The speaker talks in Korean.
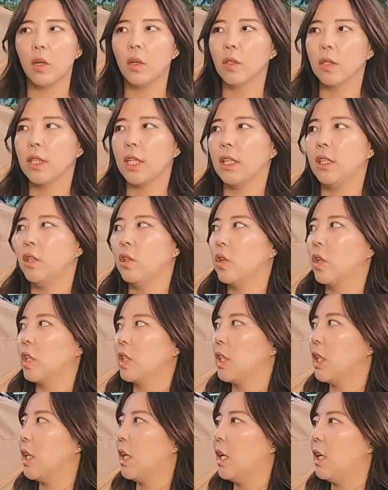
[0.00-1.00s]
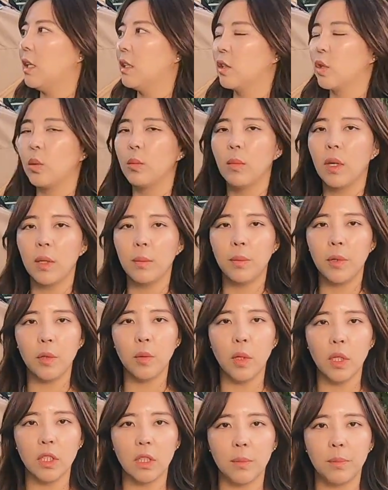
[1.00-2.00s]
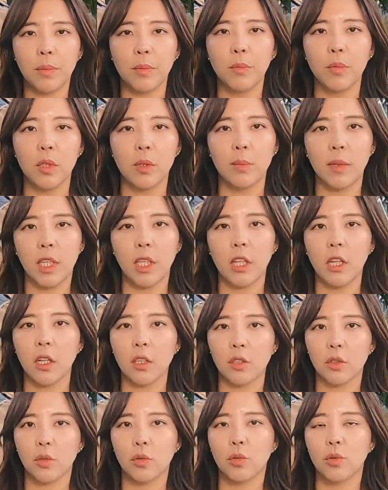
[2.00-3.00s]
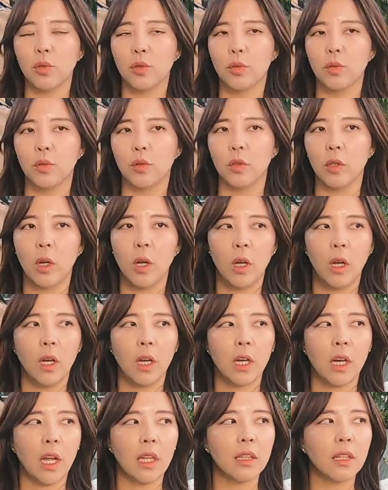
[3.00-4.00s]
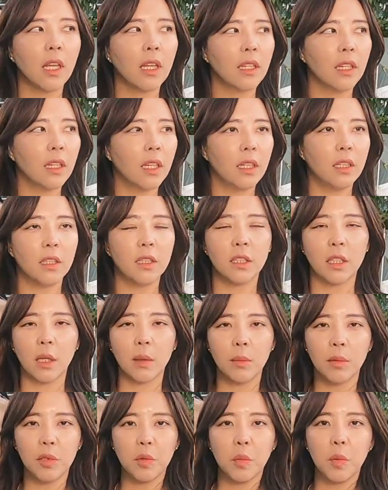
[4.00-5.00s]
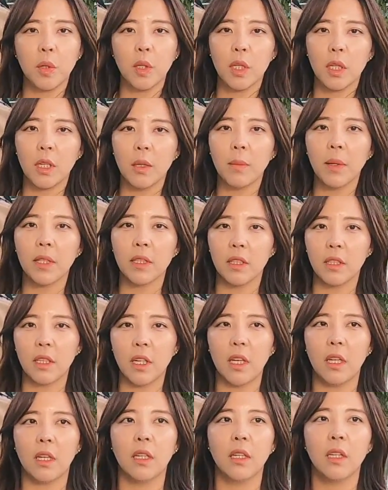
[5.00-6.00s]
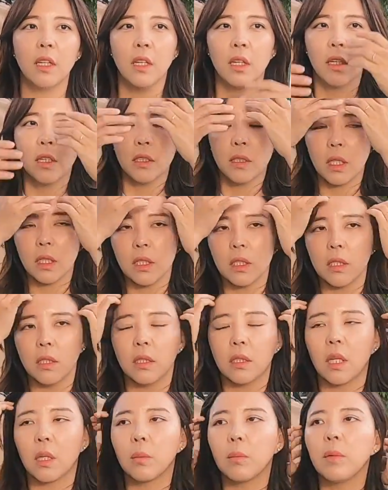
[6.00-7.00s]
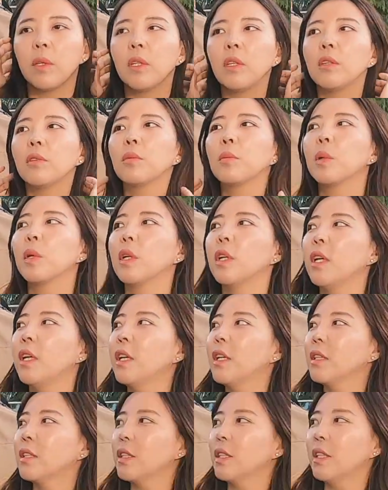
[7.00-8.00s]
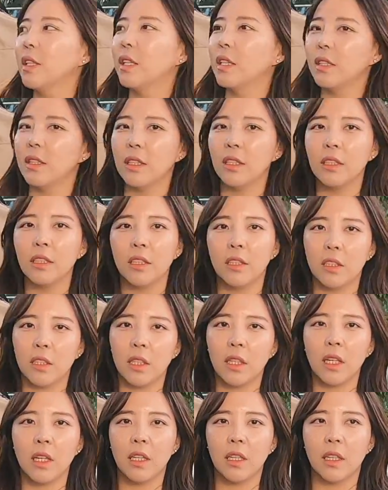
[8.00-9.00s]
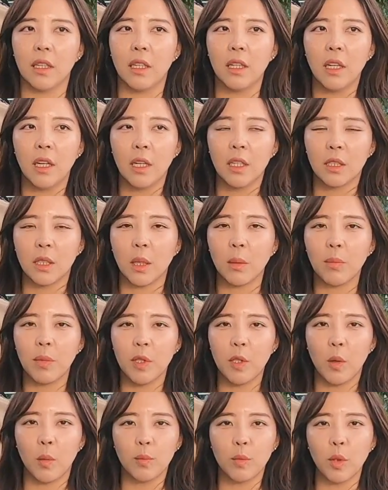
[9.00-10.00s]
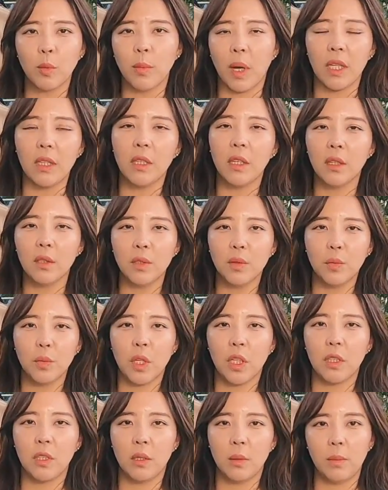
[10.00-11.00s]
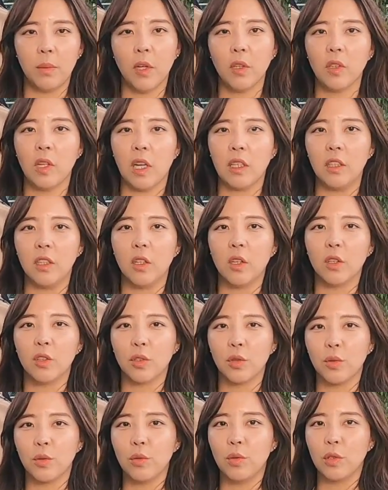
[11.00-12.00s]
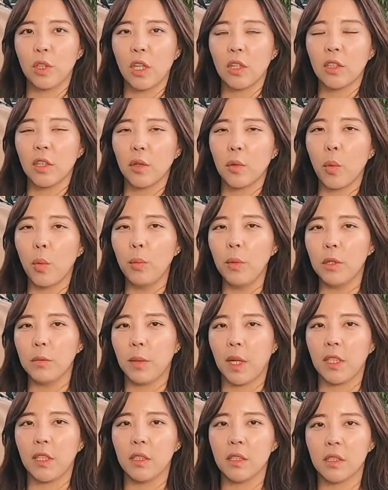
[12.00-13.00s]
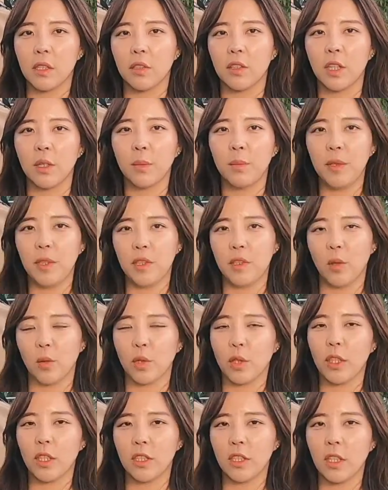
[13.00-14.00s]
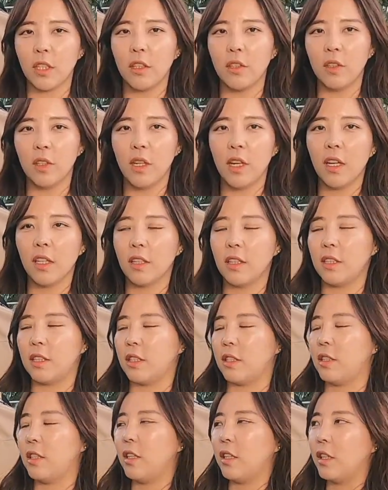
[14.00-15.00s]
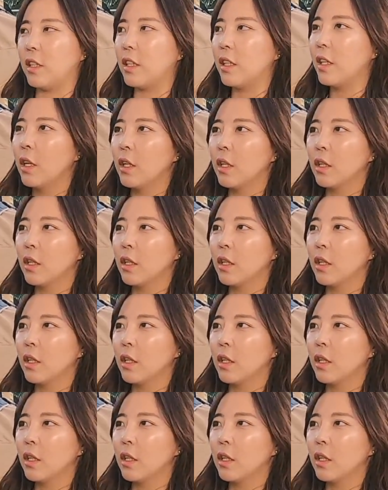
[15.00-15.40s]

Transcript: 어, 자 이렇게 제가 정말 필요한 제품들만 해가지고 간단하게 이렇게 장비 소개를 해봤는데 사실 장비 소개를 해야지 해야지 했는데 제가 장비를 엄청 많이 가지고 다니는 편은 아니어가지고 굉장히 고민을 많이 했어요. 장비를 어떻게 촬영을 해야 될지.